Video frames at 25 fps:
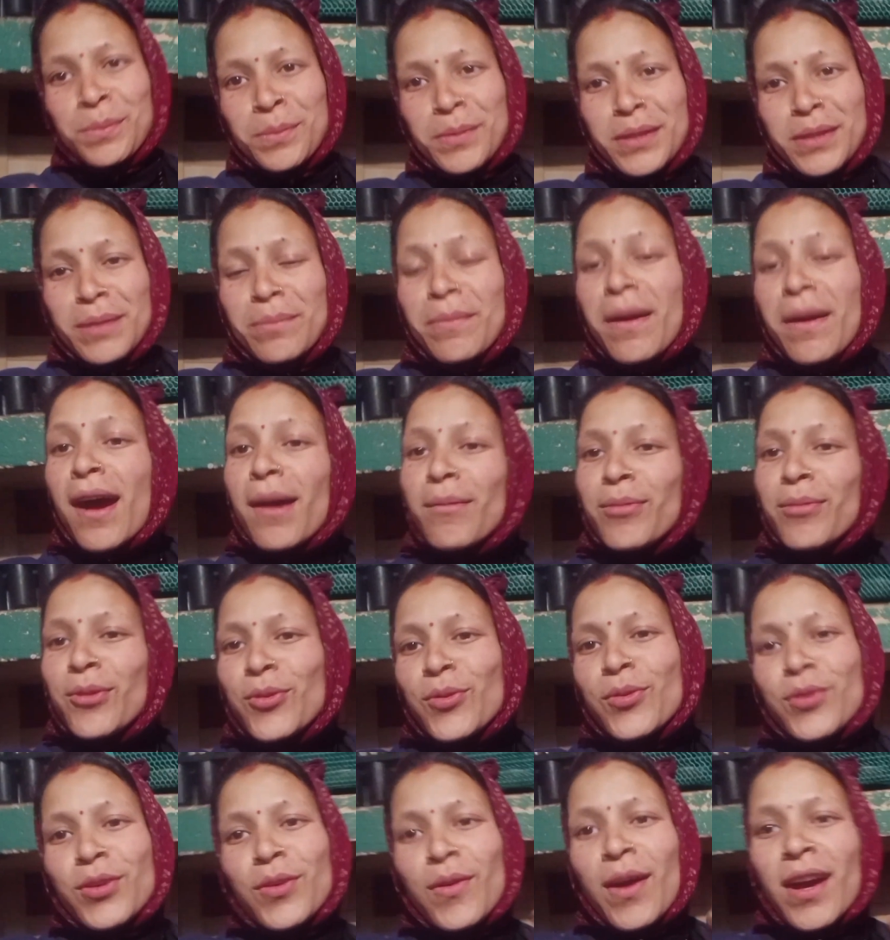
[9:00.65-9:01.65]
मतलब आप
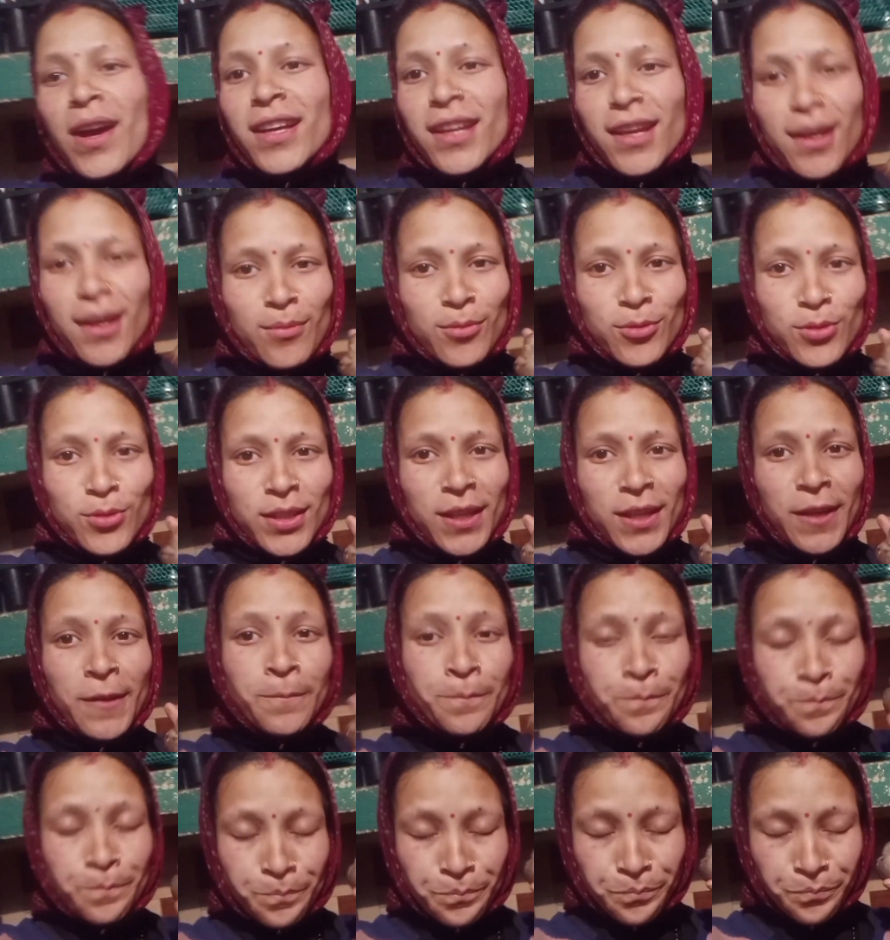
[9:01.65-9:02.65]
लोगों के वहाँ क्या बोलते हैं
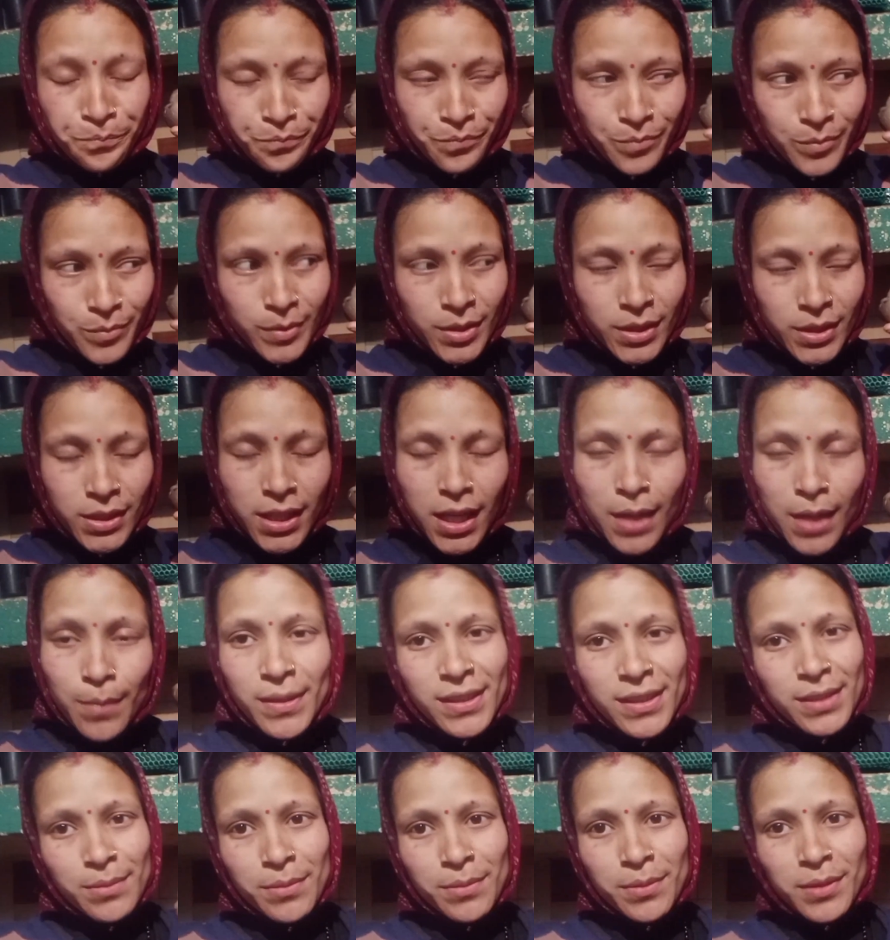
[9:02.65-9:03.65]

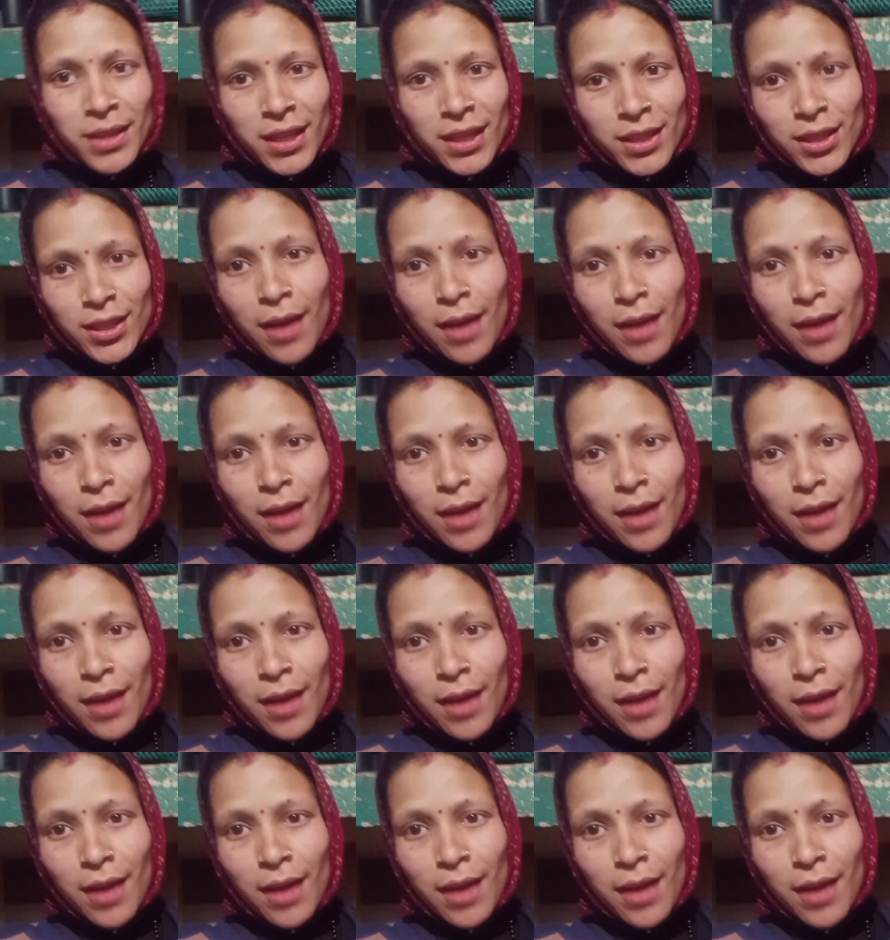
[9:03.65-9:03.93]
कमेंट में बताना